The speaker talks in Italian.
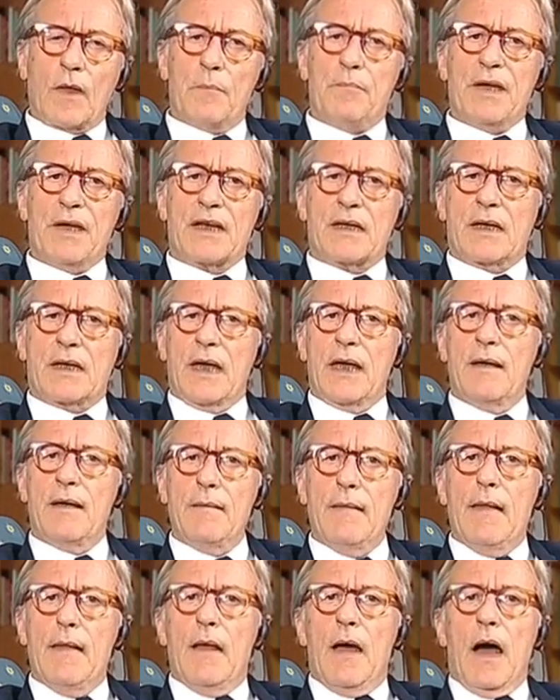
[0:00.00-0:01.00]
perché
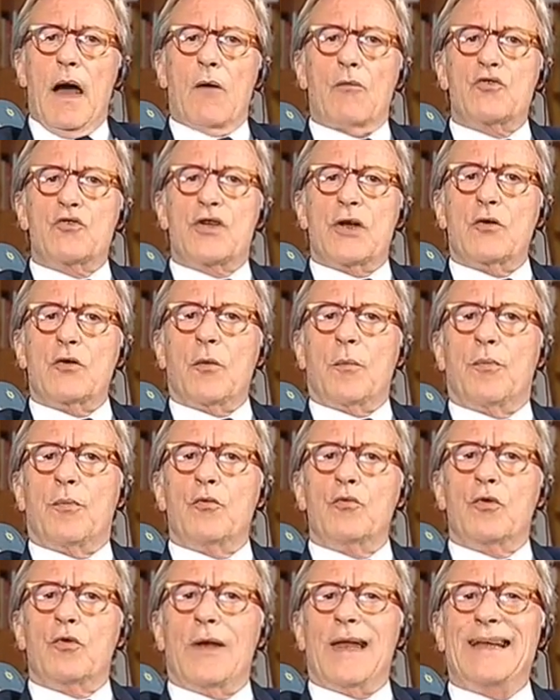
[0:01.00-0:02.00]
a un certo
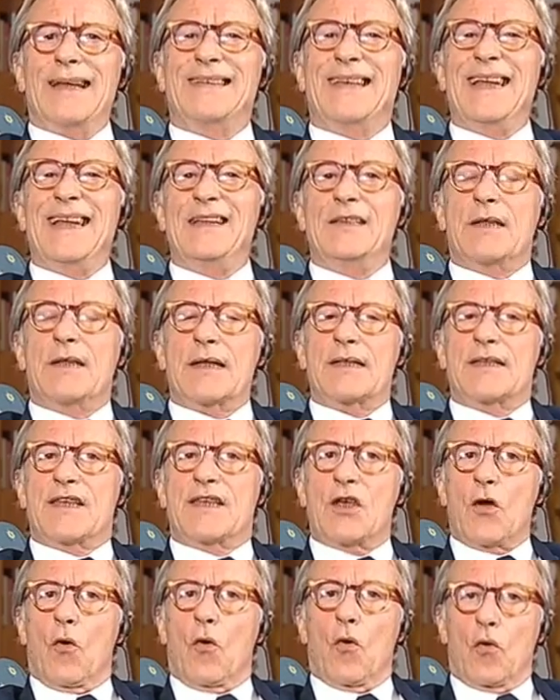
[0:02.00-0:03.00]
punto la
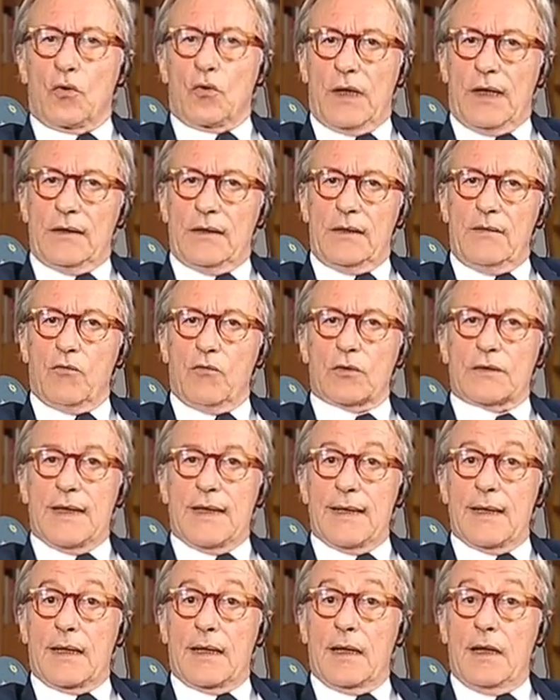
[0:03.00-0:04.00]
tentazione di
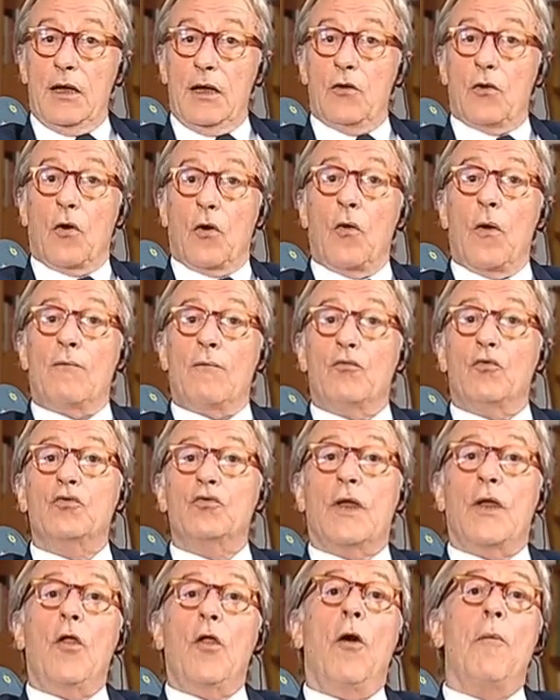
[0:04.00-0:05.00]
votare Grillo l'ho
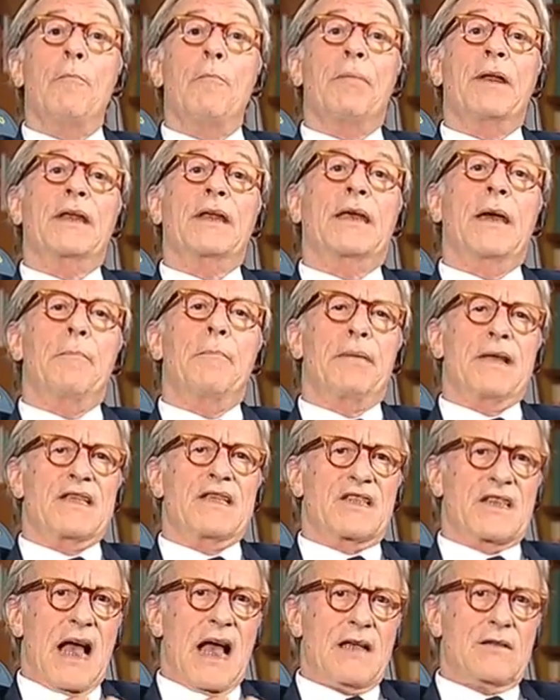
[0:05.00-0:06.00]
avuta non perché
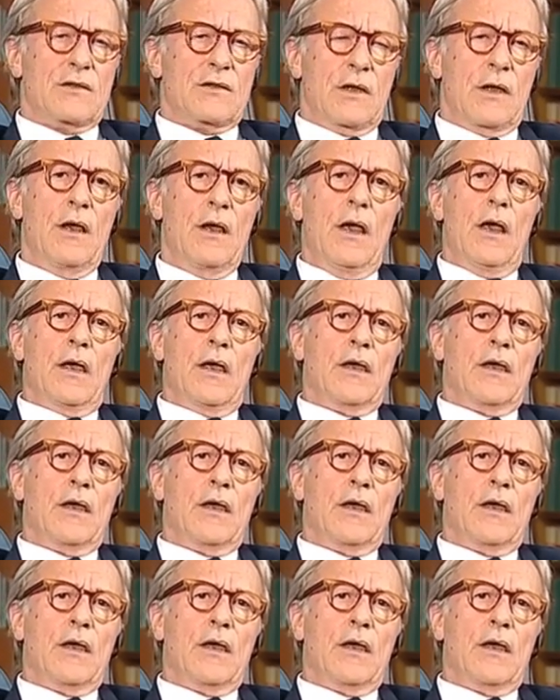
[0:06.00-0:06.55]
pensassi